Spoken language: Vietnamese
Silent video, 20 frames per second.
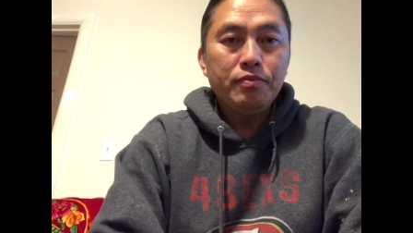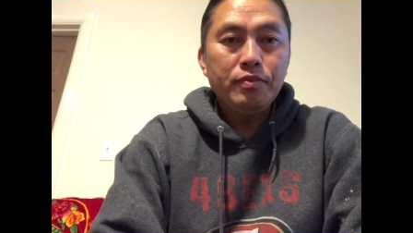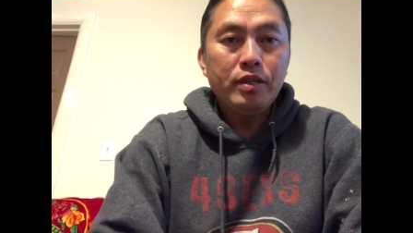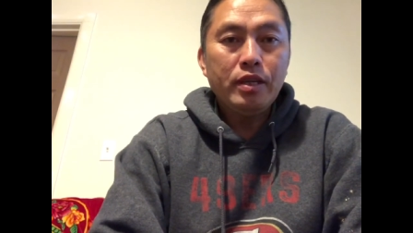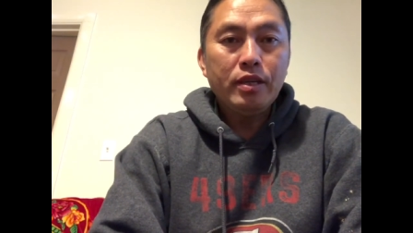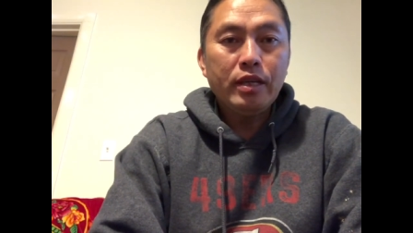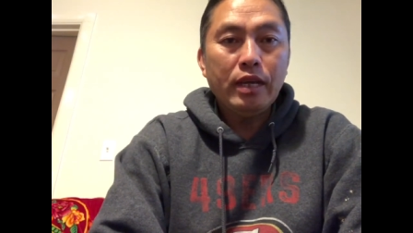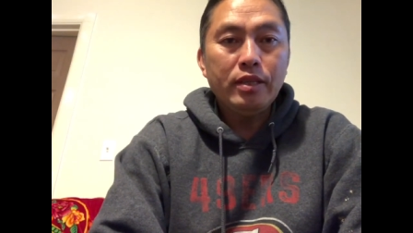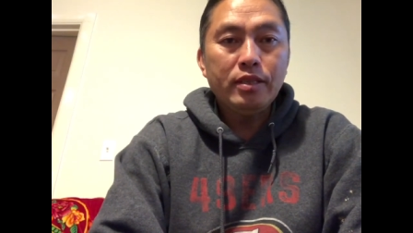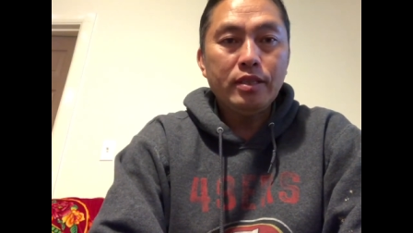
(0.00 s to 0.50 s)

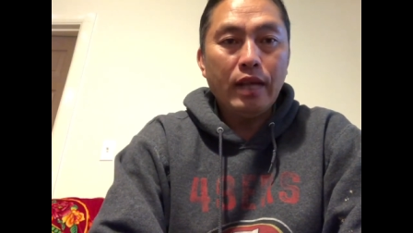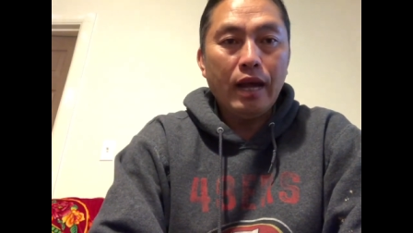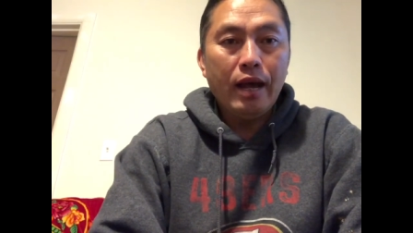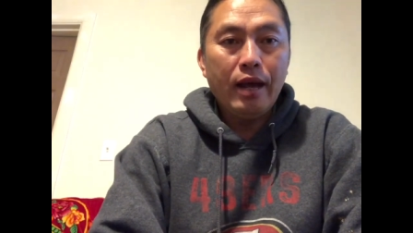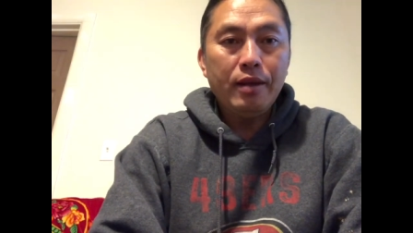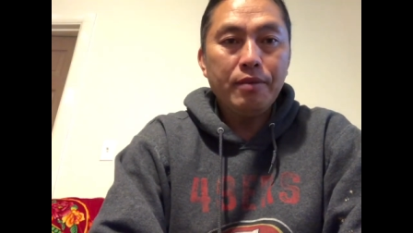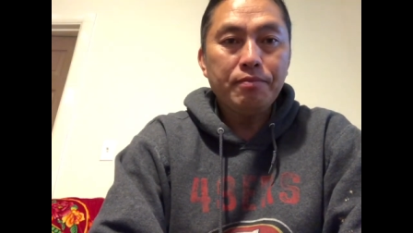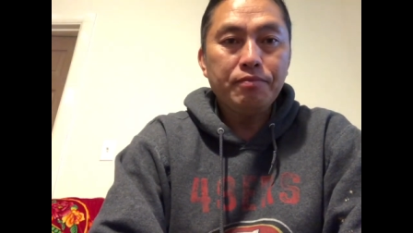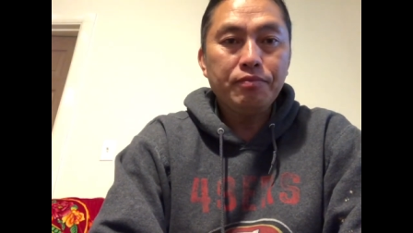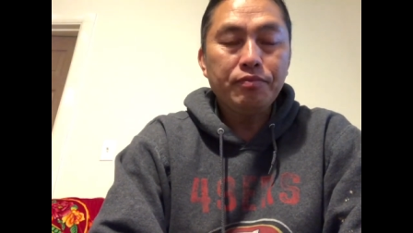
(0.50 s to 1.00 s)
thiết kế xá
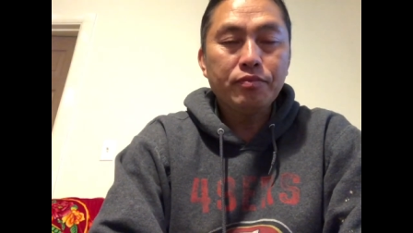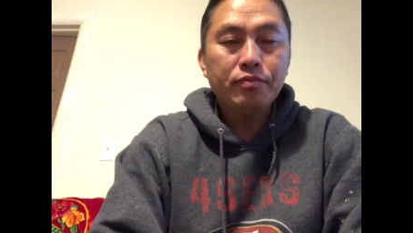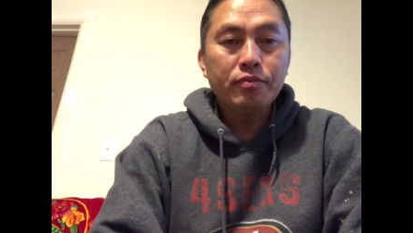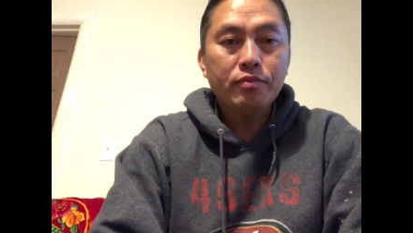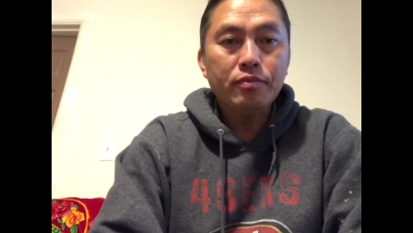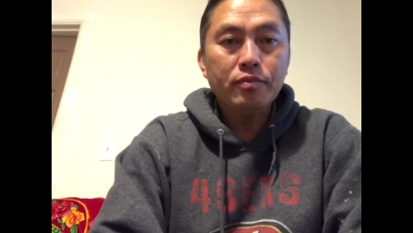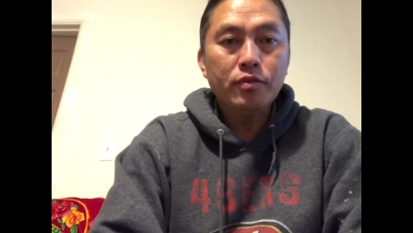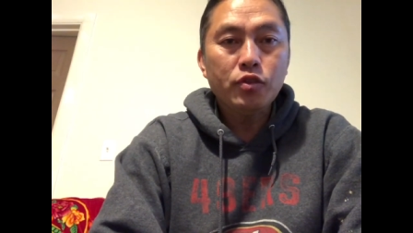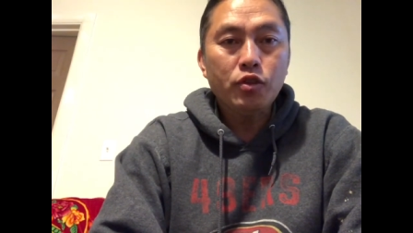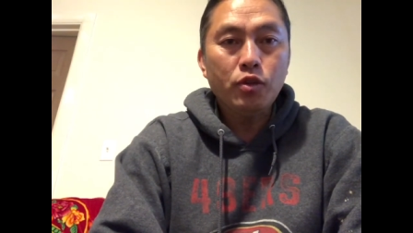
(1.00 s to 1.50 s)

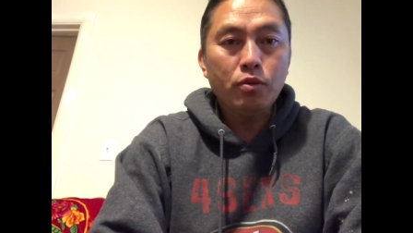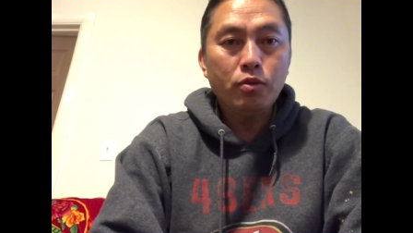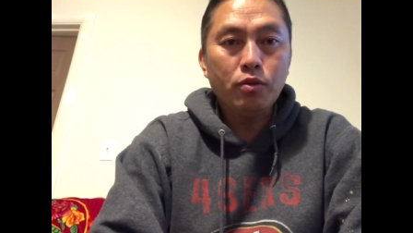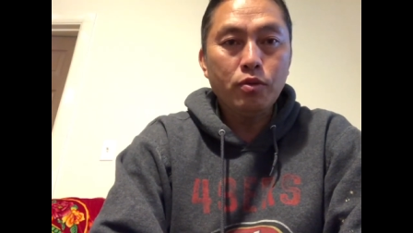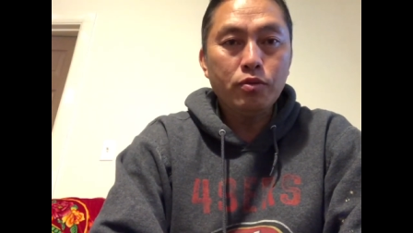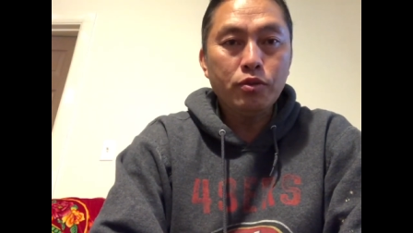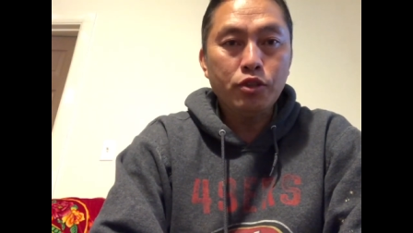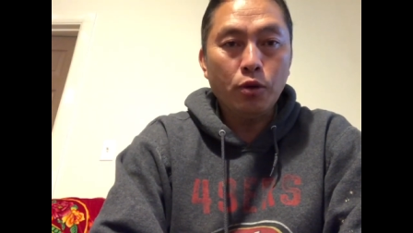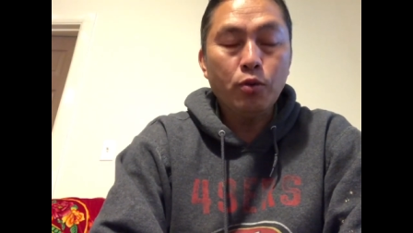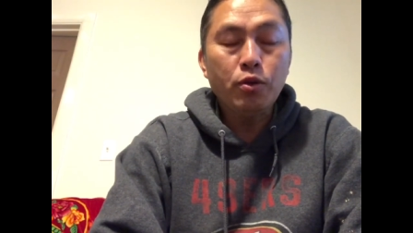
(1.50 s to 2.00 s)

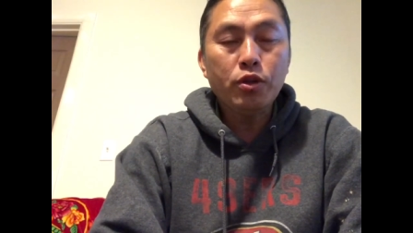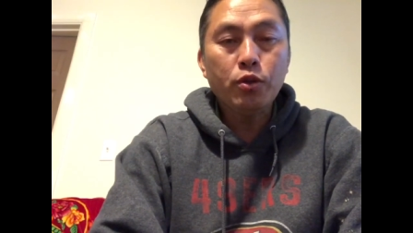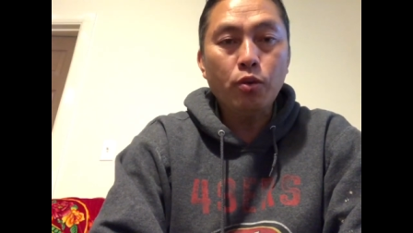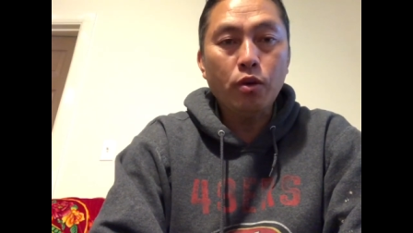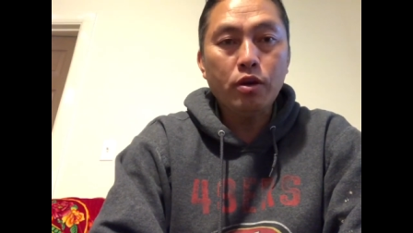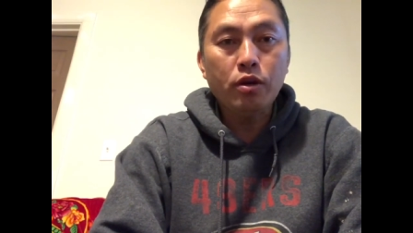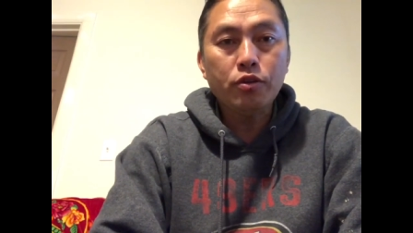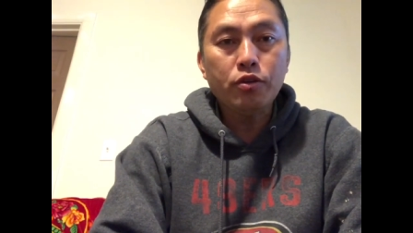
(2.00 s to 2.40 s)
tôi sổ hết cho nó